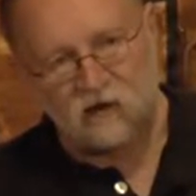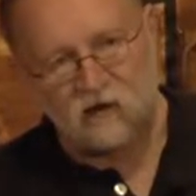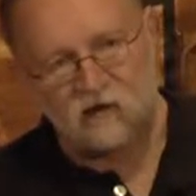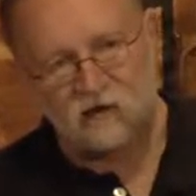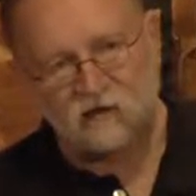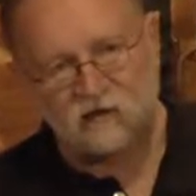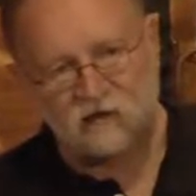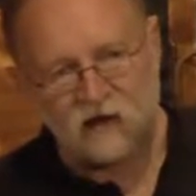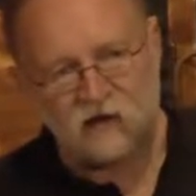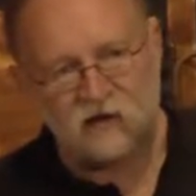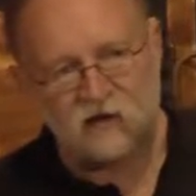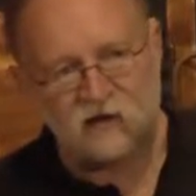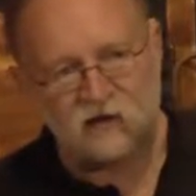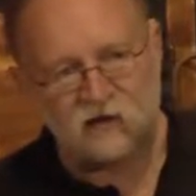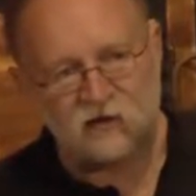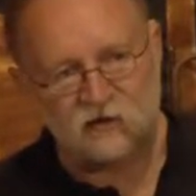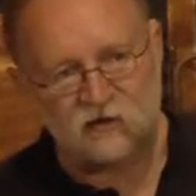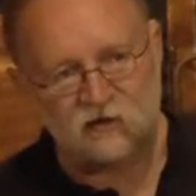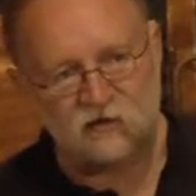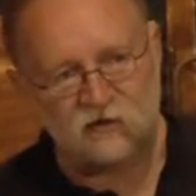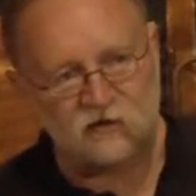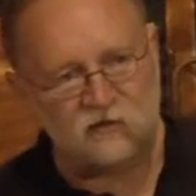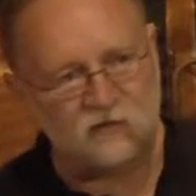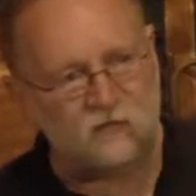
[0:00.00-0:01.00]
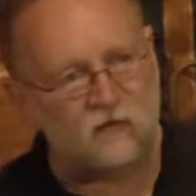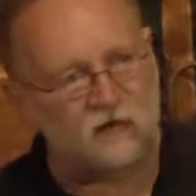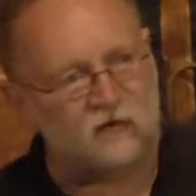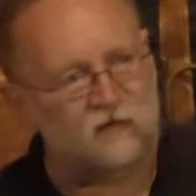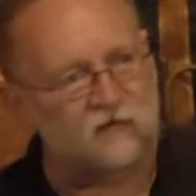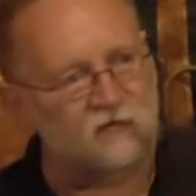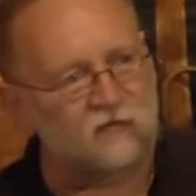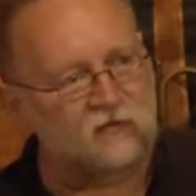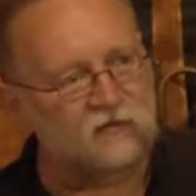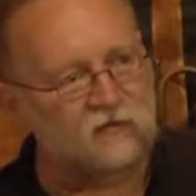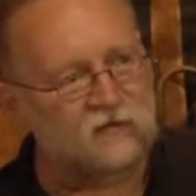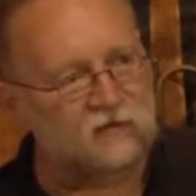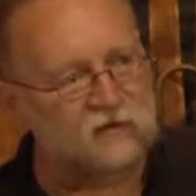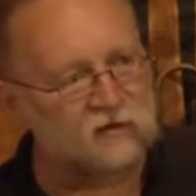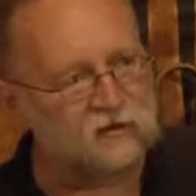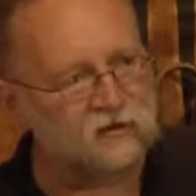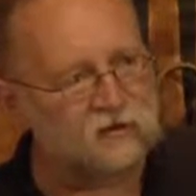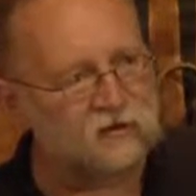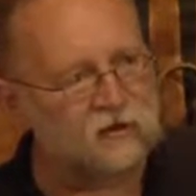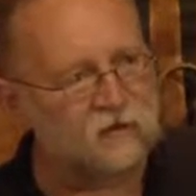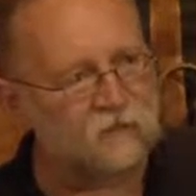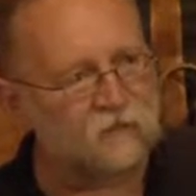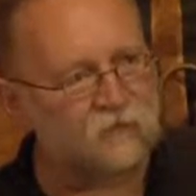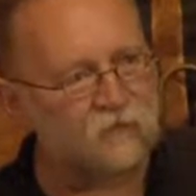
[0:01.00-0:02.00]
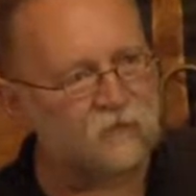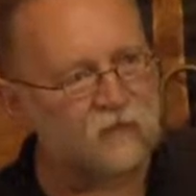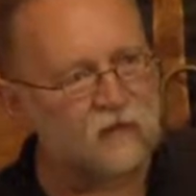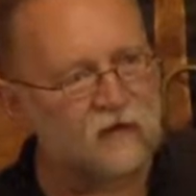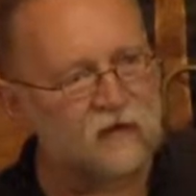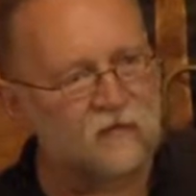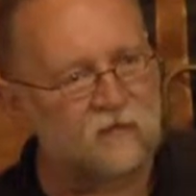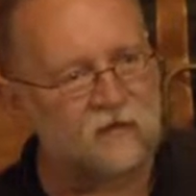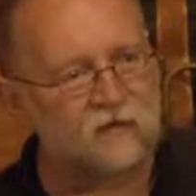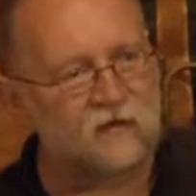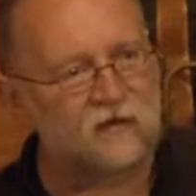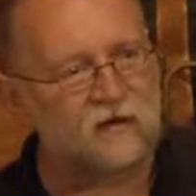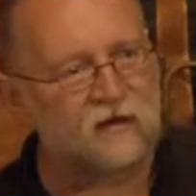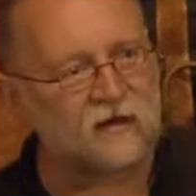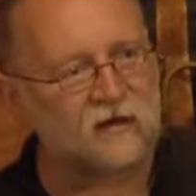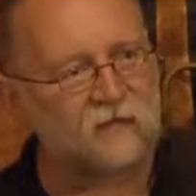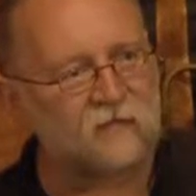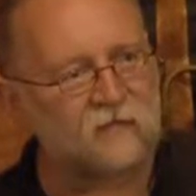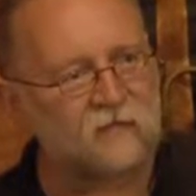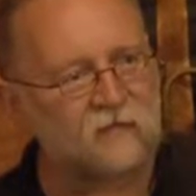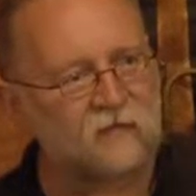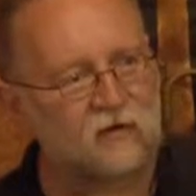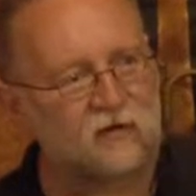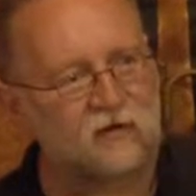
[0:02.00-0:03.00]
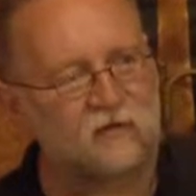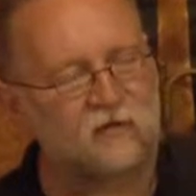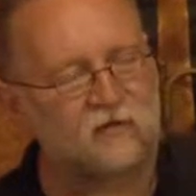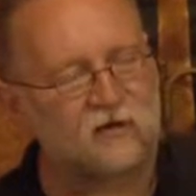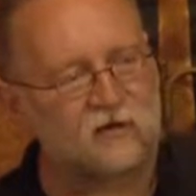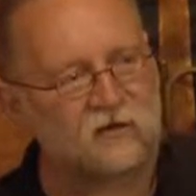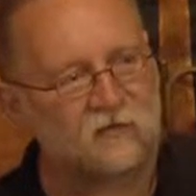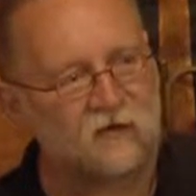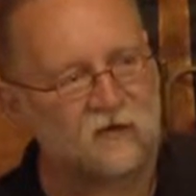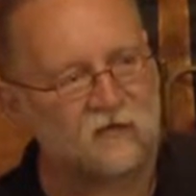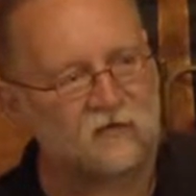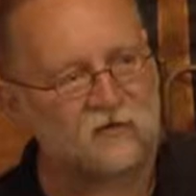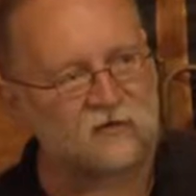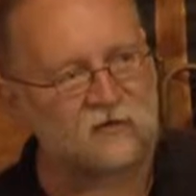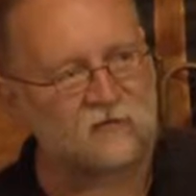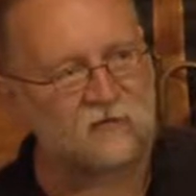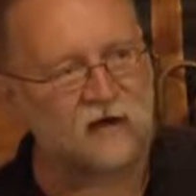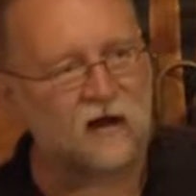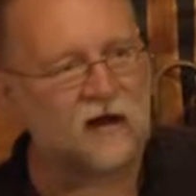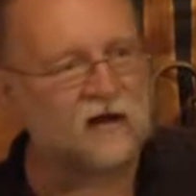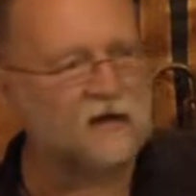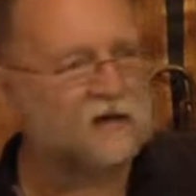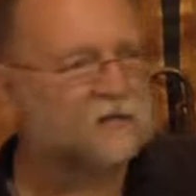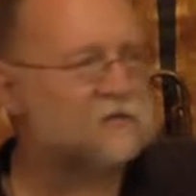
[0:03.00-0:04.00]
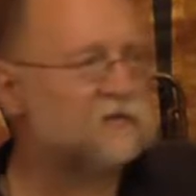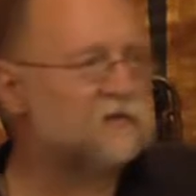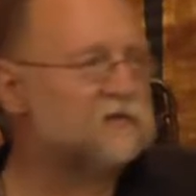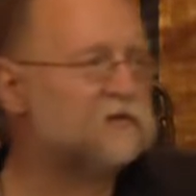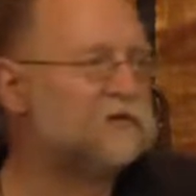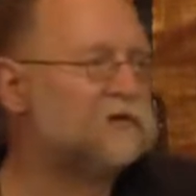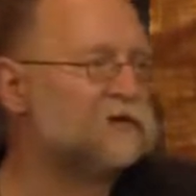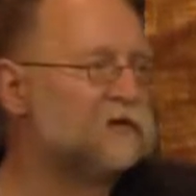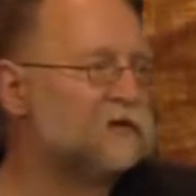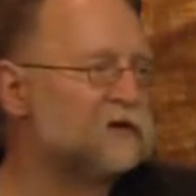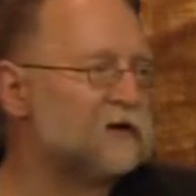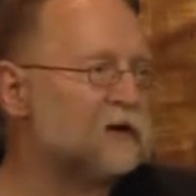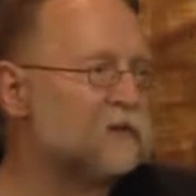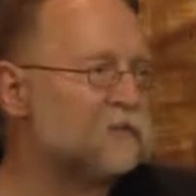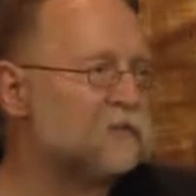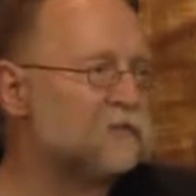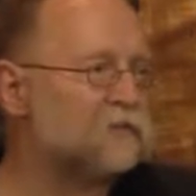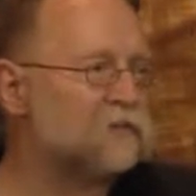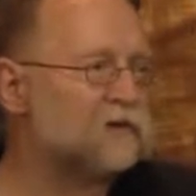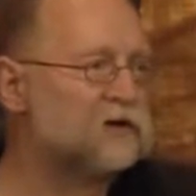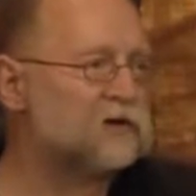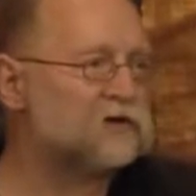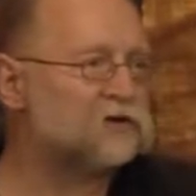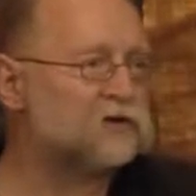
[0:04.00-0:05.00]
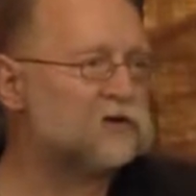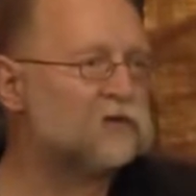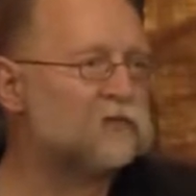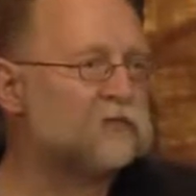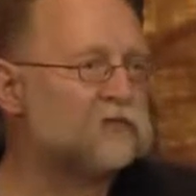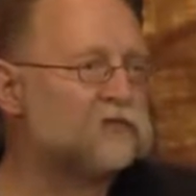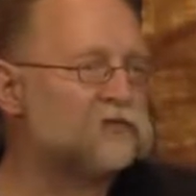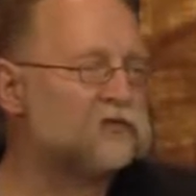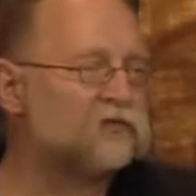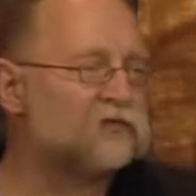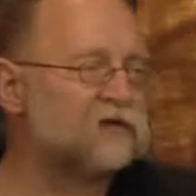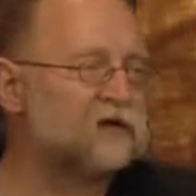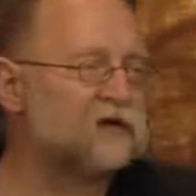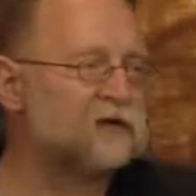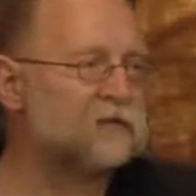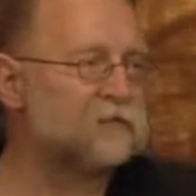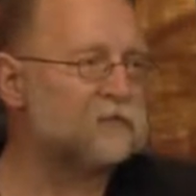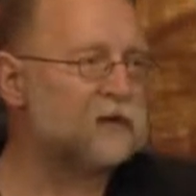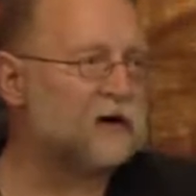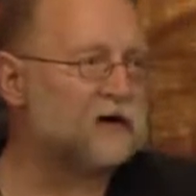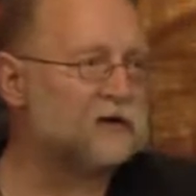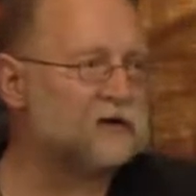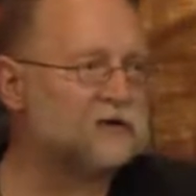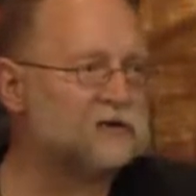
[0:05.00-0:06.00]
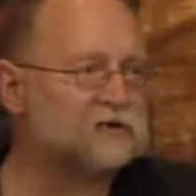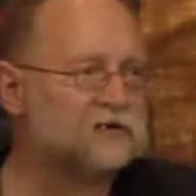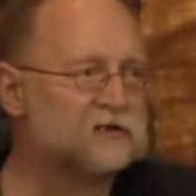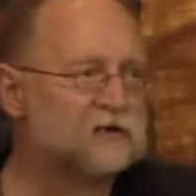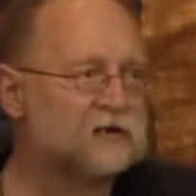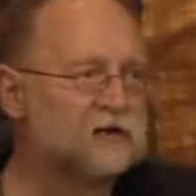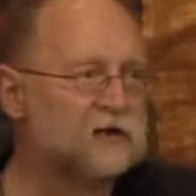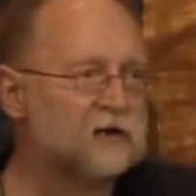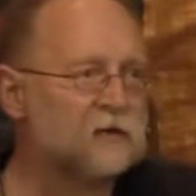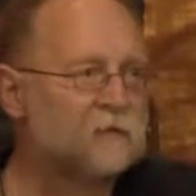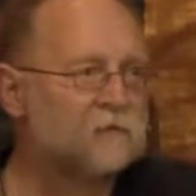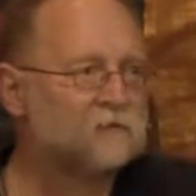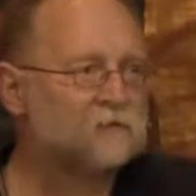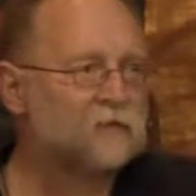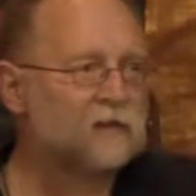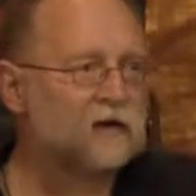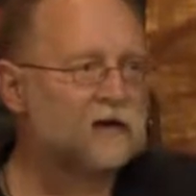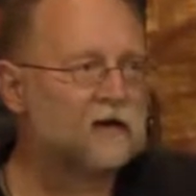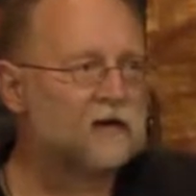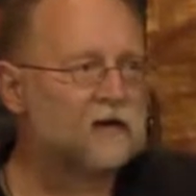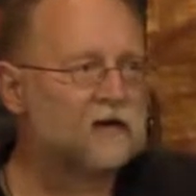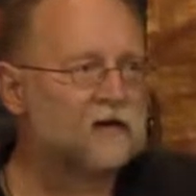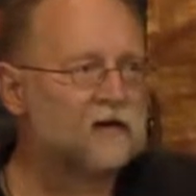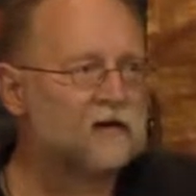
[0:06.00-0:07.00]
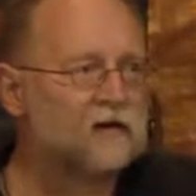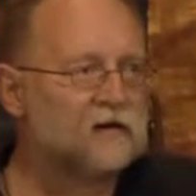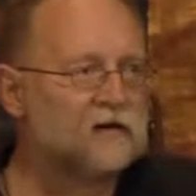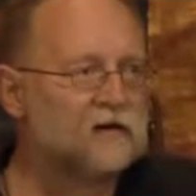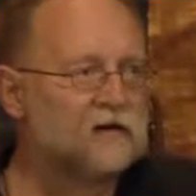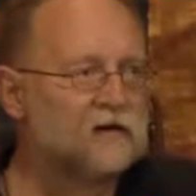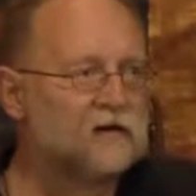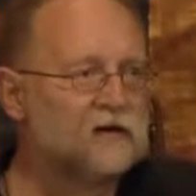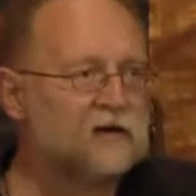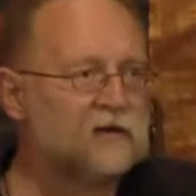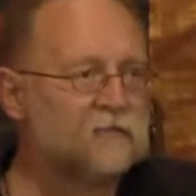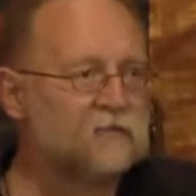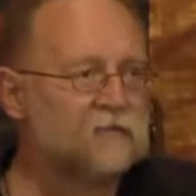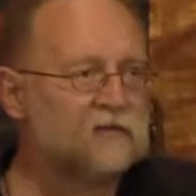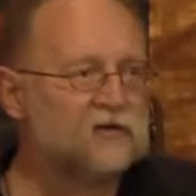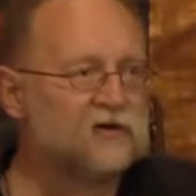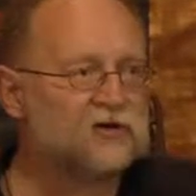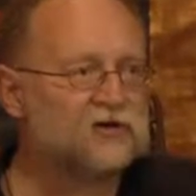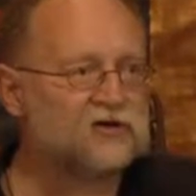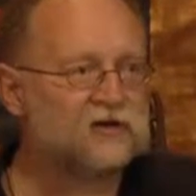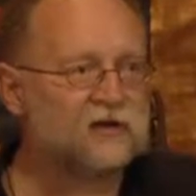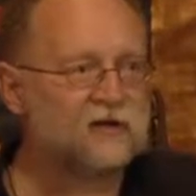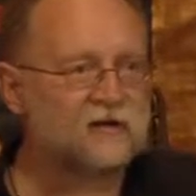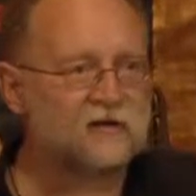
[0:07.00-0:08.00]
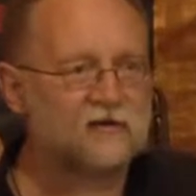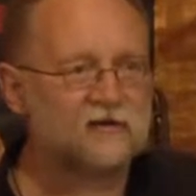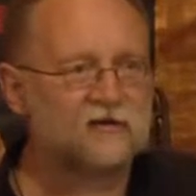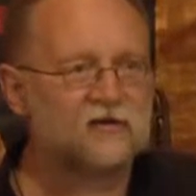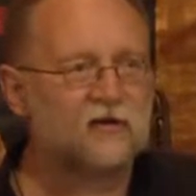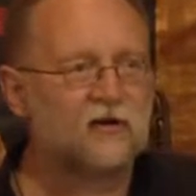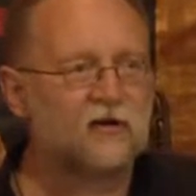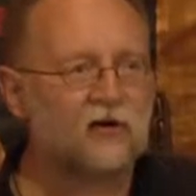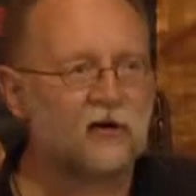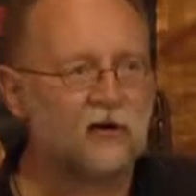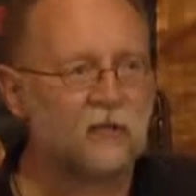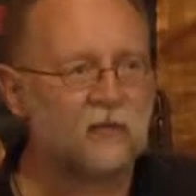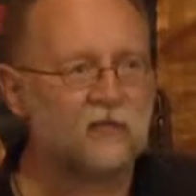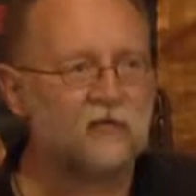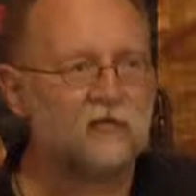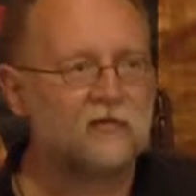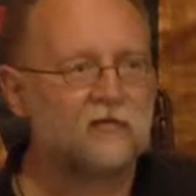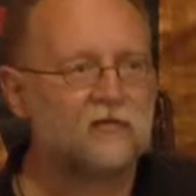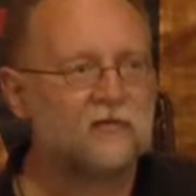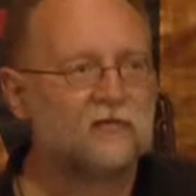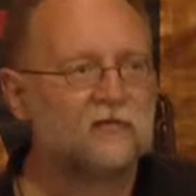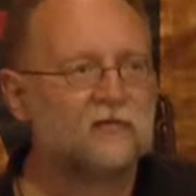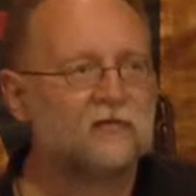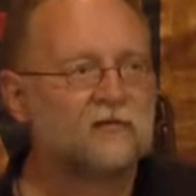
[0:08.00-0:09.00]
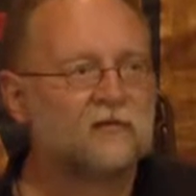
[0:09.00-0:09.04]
Zdaje się, że to, co Państwo usłyszycie, było takim trochę prześmiewczym alibi Wiona, ponieważ on opuścił wtedy Paryż e, i pisze, co robił